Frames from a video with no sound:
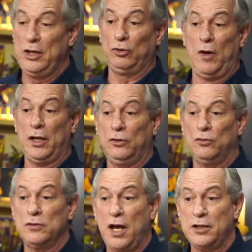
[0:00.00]
aqui
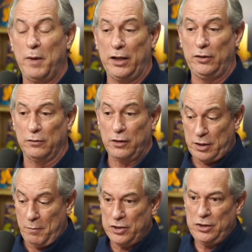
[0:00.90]
entusiasmado. Você assim,
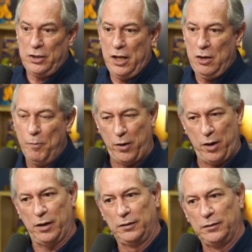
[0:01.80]
imagina eu, porra,
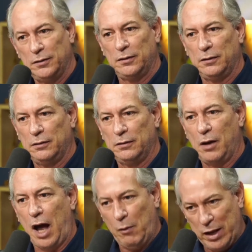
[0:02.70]

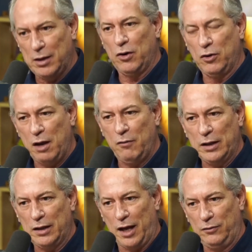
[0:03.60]
aguentar o que eu tenho
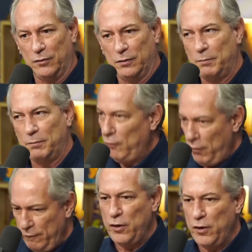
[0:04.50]
aguentado, mas vou,
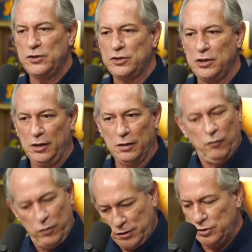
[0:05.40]
vou resistir,
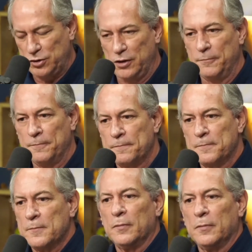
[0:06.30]
vou resistir.
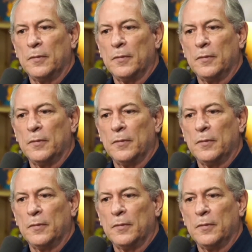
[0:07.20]
Entendi.